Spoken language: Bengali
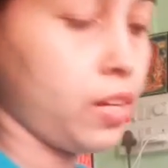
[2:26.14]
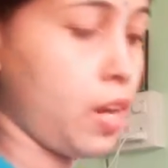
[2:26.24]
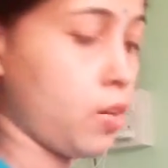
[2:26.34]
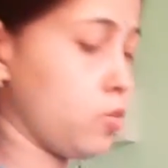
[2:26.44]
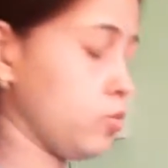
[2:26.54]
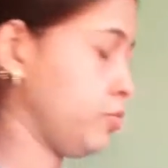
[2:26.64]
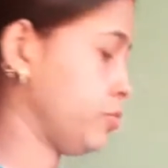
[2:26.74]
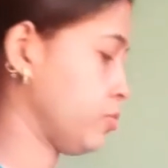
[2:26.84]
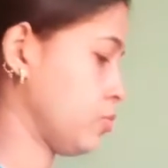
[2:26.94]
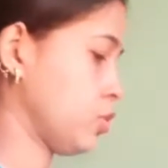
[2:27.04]
রাখলো
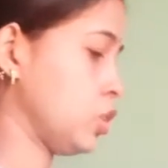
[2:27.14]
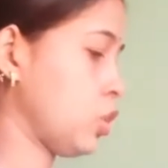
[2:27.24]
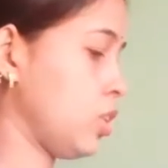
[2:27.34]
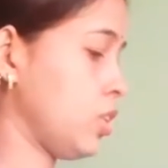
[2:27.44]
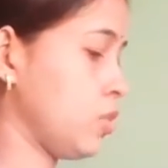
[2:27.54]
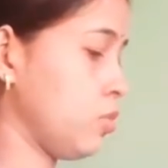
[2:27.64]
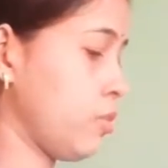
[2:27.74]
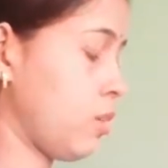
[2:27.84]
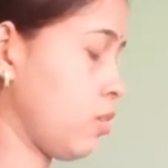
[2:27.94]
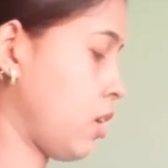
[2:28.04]
জল দিয়ে ধুয়ে
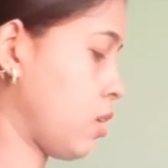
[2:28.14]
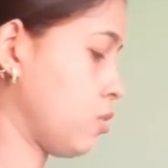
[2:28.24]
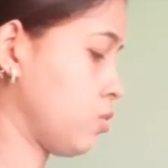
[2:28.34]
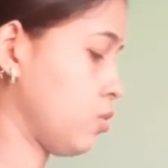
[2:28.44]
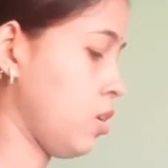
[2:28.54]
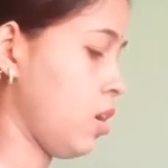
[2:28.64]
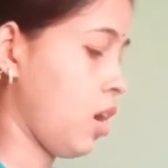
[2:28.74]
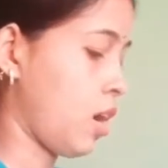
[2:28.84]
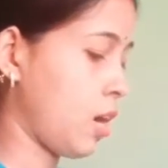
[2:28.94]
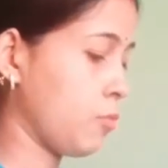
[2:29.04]
ভালো করে রাখলো
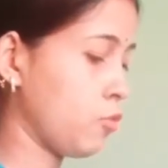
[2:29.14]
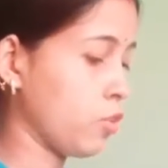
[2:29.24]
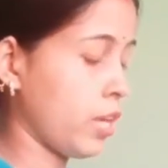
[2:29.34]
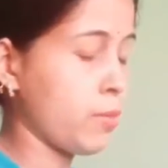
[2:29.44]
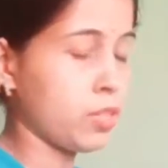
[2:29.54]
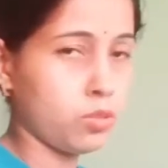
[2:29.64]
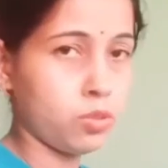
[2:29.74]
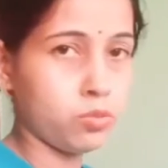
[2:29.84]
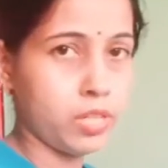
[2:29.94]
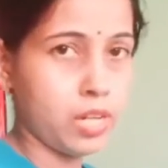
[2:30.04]
আর আমগুলোকেই মাত্র
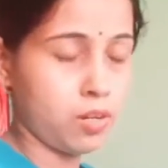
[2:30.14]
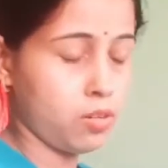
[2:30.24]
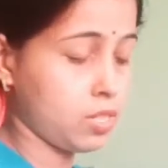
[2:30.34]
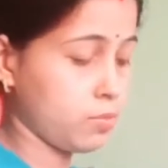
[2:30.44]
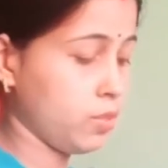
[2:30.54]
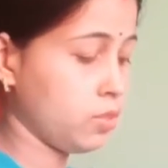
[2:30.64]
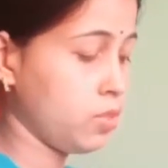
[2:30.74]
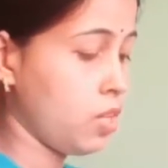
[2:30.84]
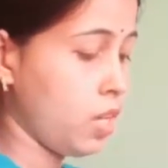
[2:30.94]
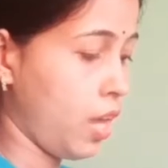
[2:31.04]
ধুয়ে রাখলো হাজব্যান্ড
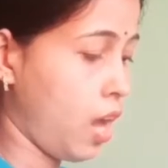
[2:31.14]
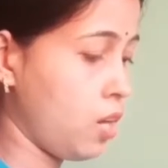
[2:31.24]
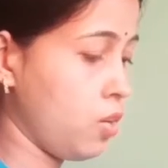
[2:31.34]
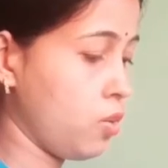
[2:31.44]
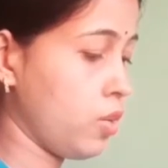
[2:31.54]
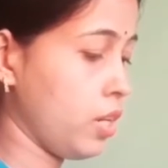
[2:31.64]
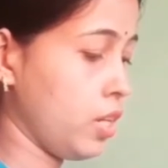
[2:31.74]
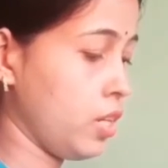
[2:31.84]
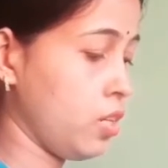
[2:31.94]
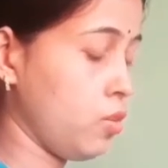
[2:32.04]
আনলো
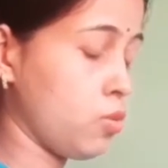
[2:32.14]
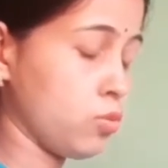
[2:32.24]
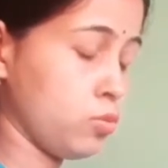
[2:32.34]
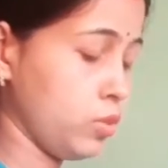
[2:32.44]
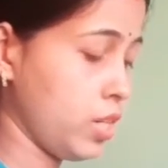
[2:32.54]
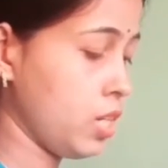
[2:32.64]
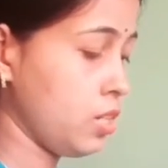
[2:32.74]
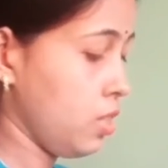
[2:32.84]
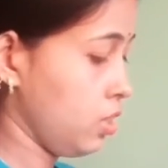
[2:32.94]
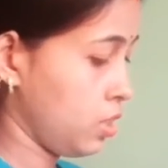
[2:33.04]
এনে ও ধুয়ে
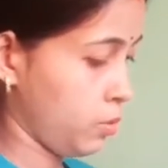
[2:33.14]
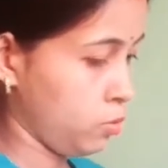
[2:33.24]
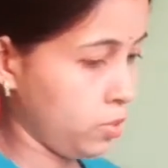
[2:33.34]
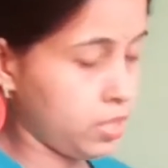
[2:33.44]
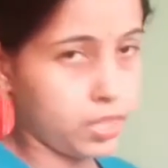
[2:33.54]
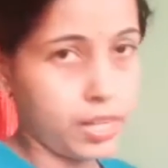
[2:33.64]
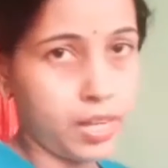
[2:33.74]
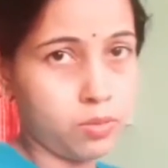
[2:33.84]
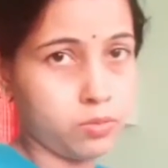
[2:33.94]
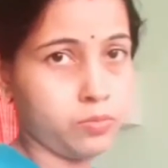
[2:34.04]
ওরা ঝুড়িতে রেখে
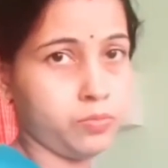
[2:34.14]
গেলো